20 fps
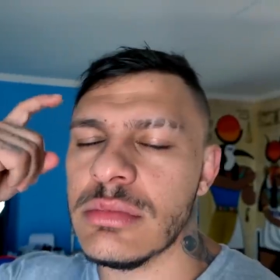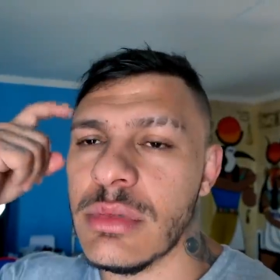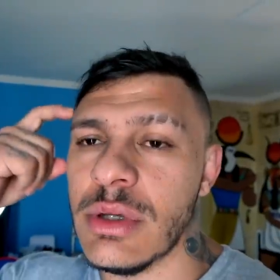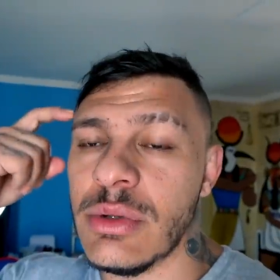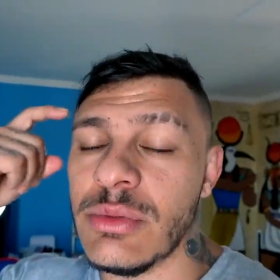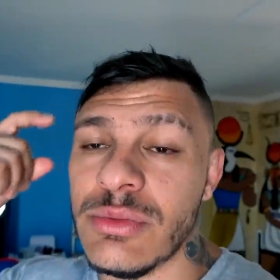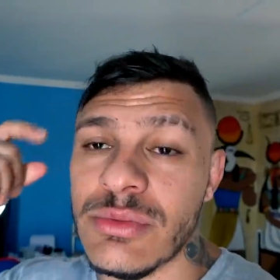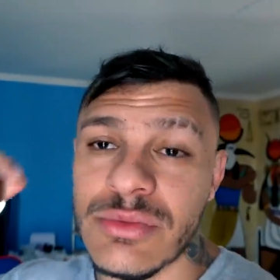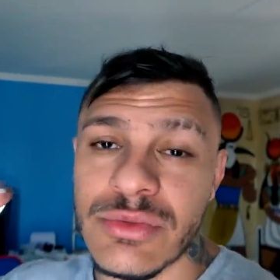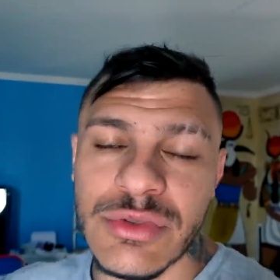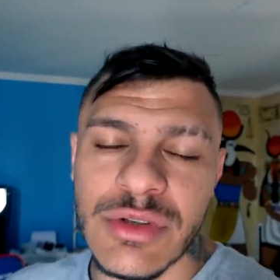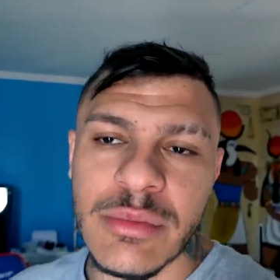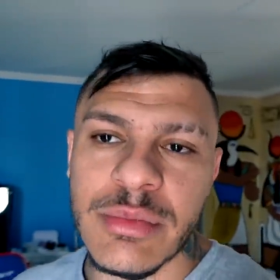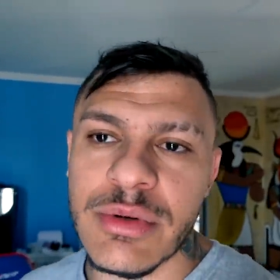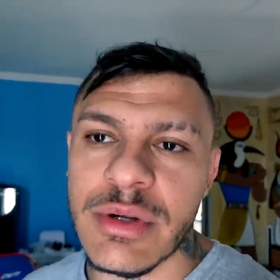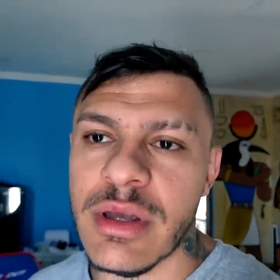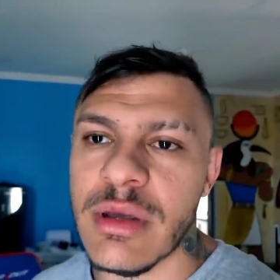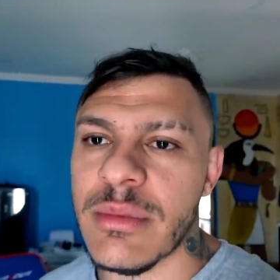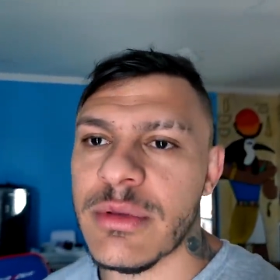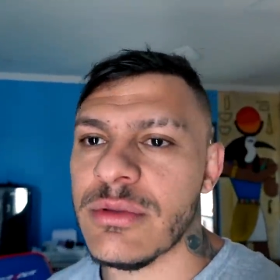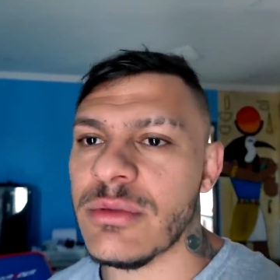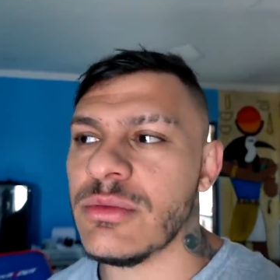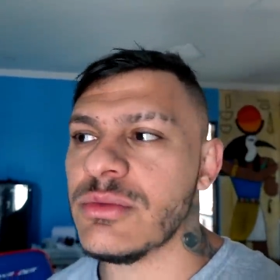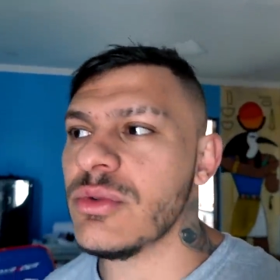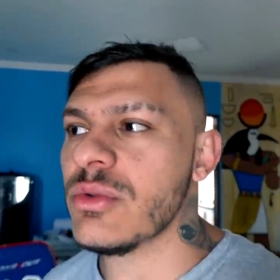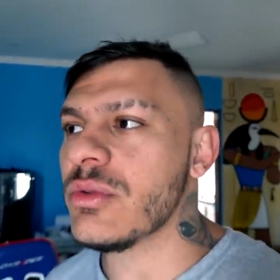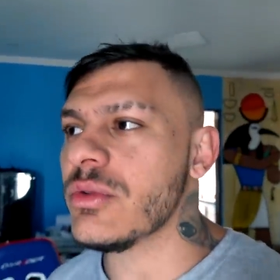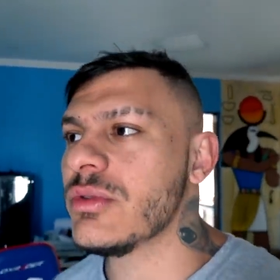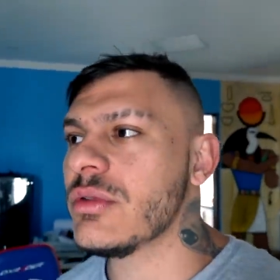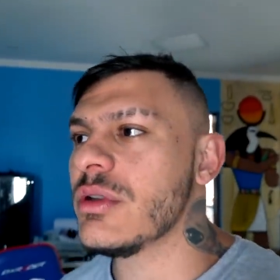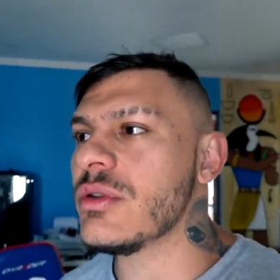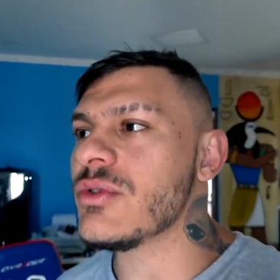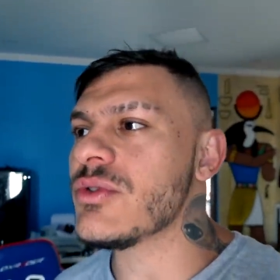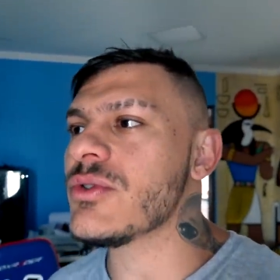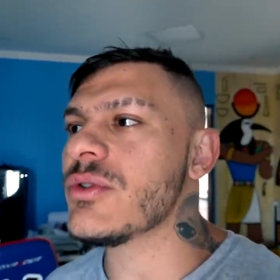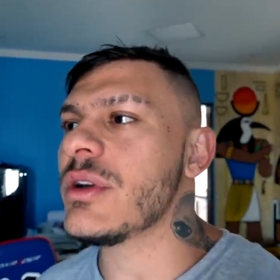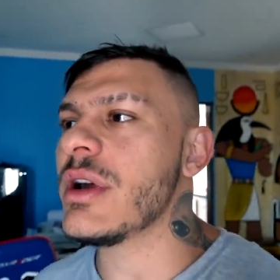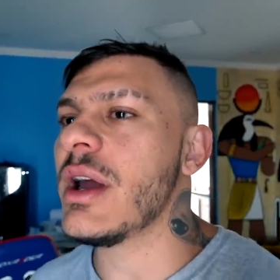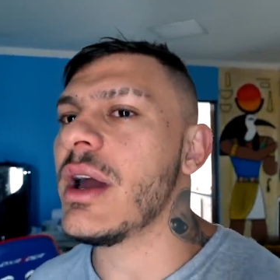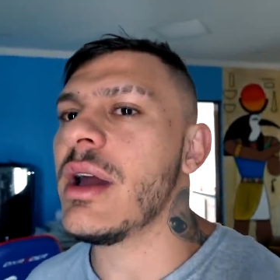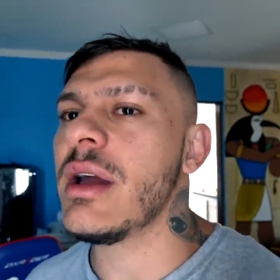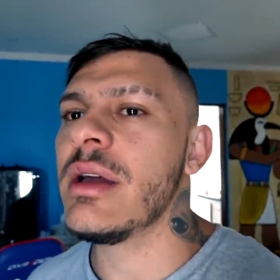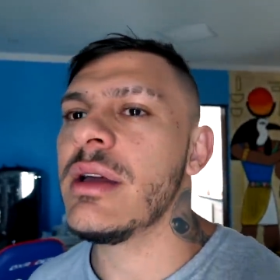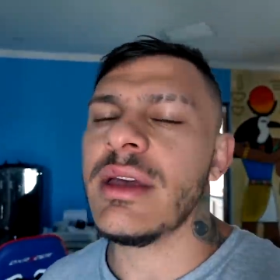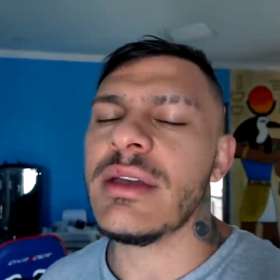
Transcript: eu não sei porquê, mas eu não tô conseguindo chorar.